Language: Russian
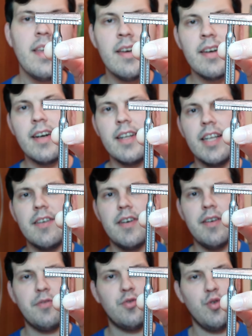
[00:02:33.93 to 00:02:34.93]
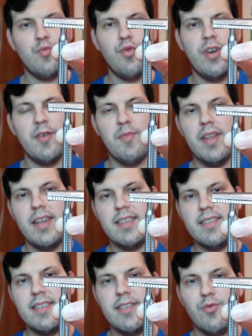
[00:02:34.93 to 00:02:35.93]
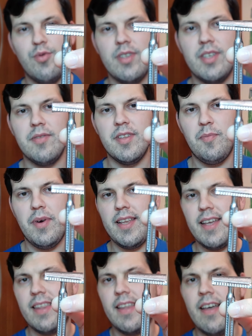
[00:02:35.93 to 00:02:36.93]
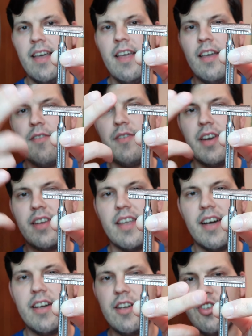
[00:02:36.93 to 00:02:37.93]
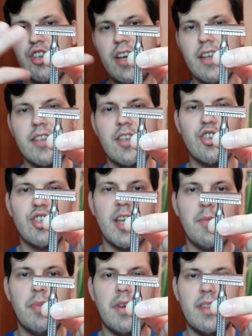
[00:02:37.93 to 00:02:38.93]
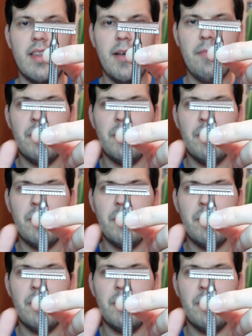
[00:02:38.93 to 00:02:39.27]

Голова все более-менее здесь интуитивно понятна. Верхняя крышка, нижняя плита,